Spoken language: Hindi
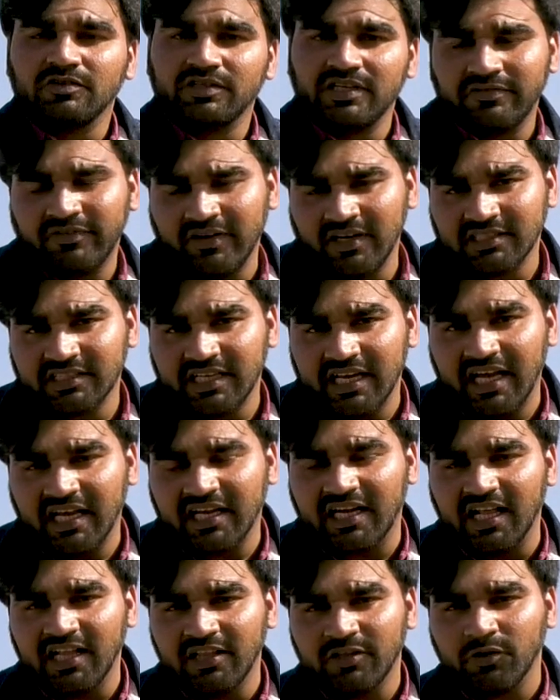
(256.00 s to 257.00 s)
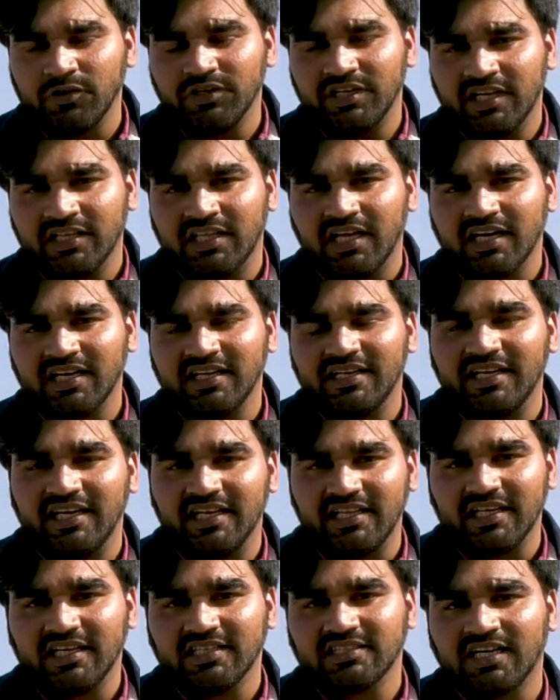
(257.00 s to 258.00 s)
डिफरेंस क्या है कल तो ये था कि
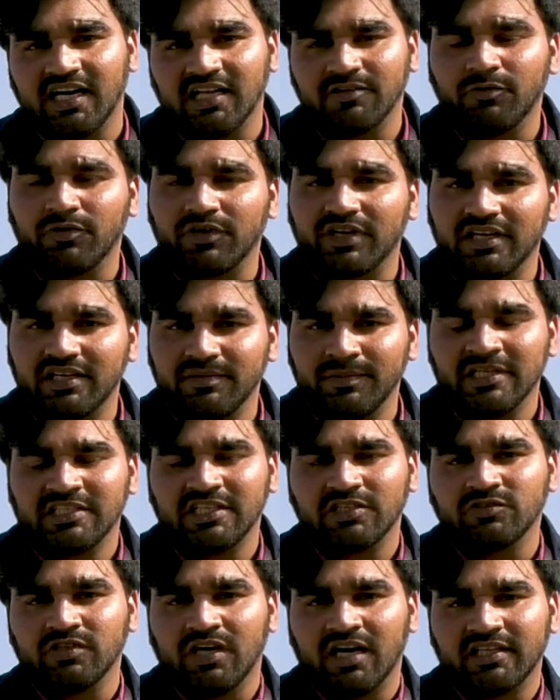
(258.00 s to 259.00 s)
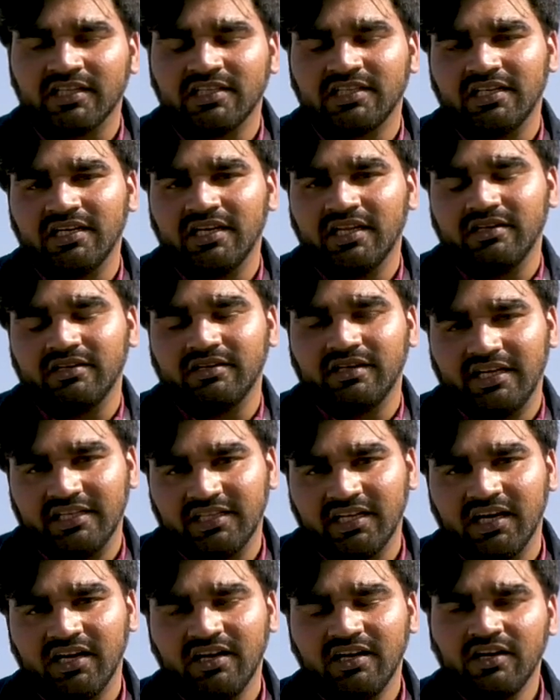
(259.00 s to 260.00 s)
नेज़े के साथ वो रिंग में से गुजारते थे ने,
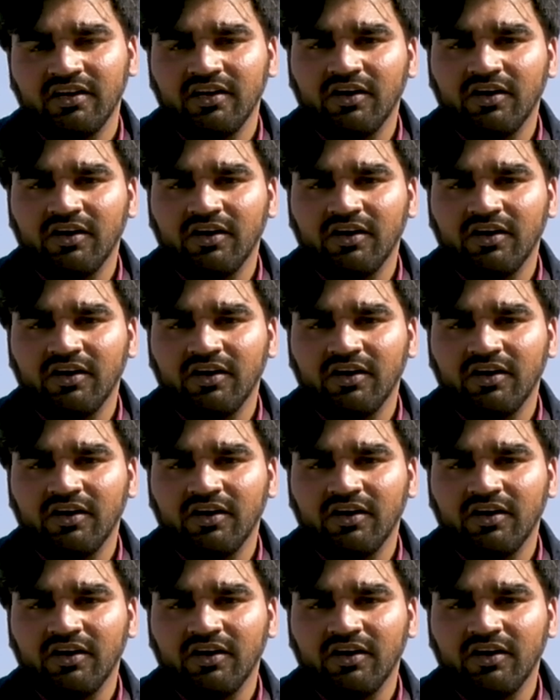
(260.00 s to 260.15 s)
नेज़ा